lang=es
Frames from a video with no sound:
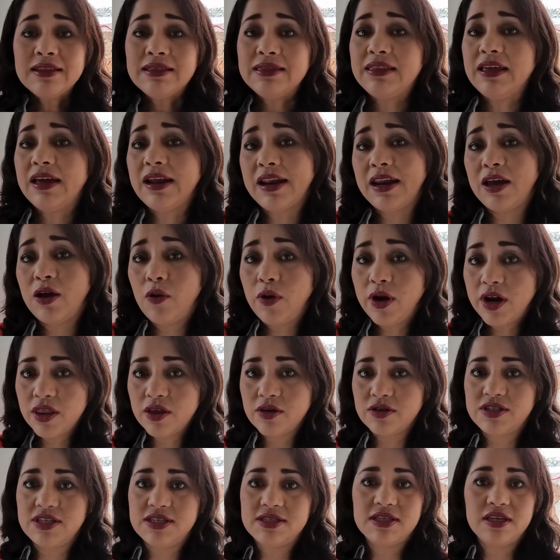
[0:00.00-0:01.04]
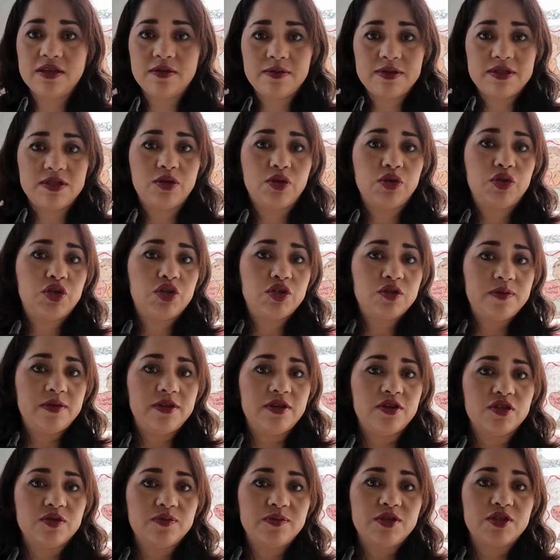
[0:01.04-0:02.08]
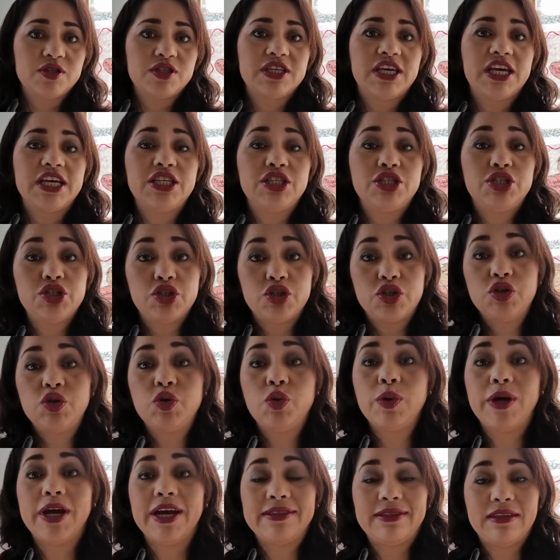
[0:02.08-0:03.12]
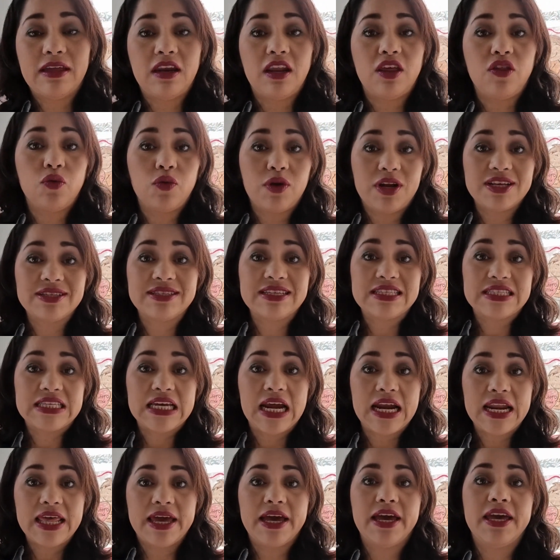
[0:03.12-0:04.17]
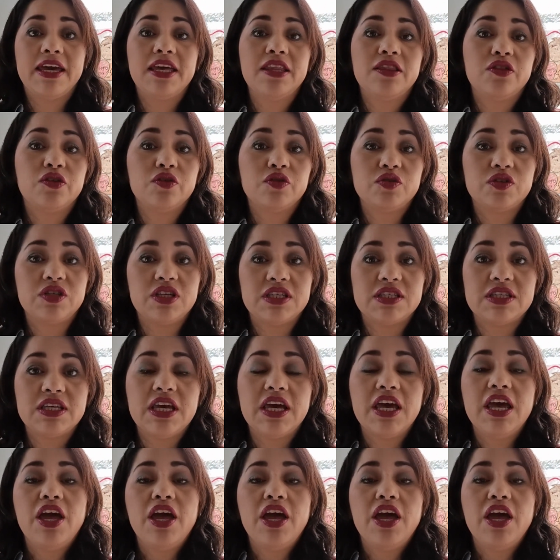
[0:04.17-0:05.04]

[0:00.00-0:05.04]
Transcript: Te recuerdo, si es que has visto otros videos míos, que yo nunca he tenido una cesárea, entonces